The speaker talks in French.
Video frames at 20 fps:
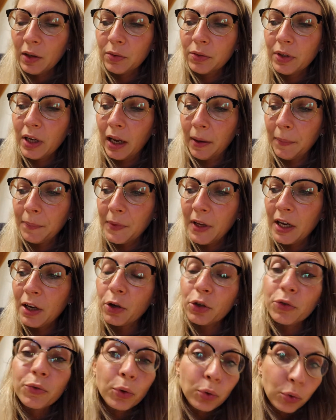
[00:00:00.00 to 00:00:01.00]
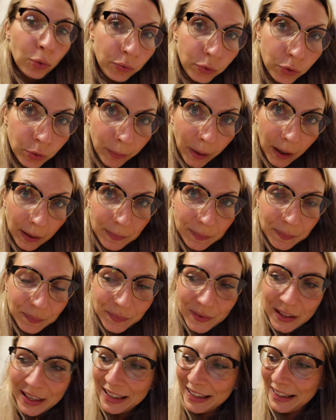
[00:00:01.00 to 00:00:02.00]
Voilà, alors je vous retrouve demain
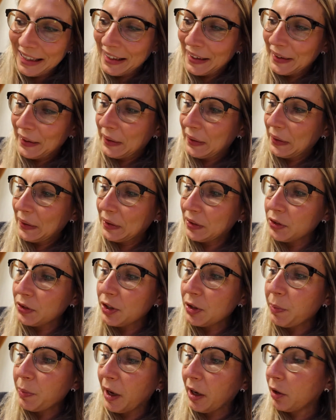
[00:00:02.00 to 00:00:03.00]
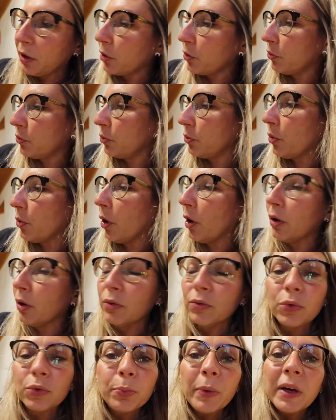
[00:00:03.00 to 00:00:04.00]
et euh, j'espère que vous, euh,
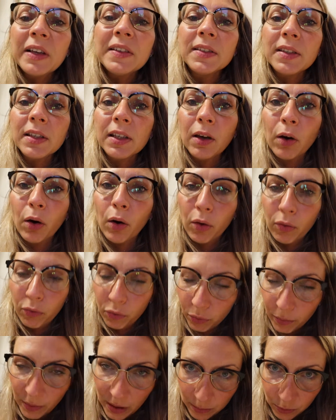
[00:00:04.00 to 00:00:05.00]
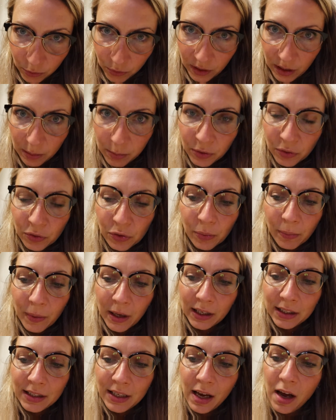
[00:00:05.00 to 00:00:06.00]
vous passez euh, vous-même une très bonne
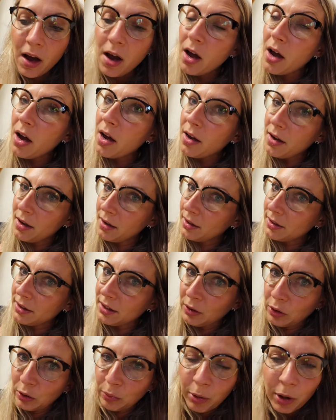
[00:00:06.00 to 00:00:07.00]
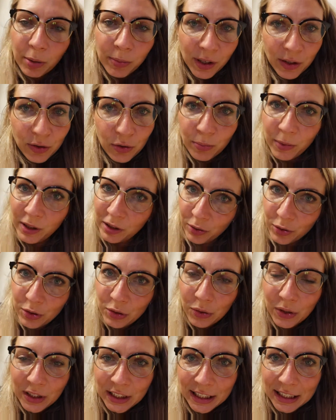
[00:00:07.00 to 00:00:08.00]
semaine. C'est notre première semaine
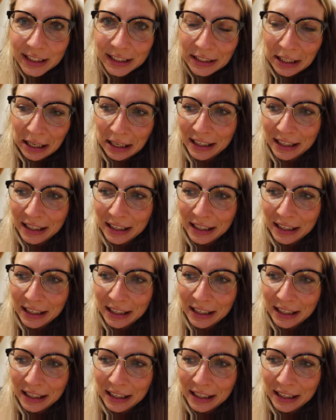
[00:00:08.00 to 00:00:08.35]
ensoleillée les gars,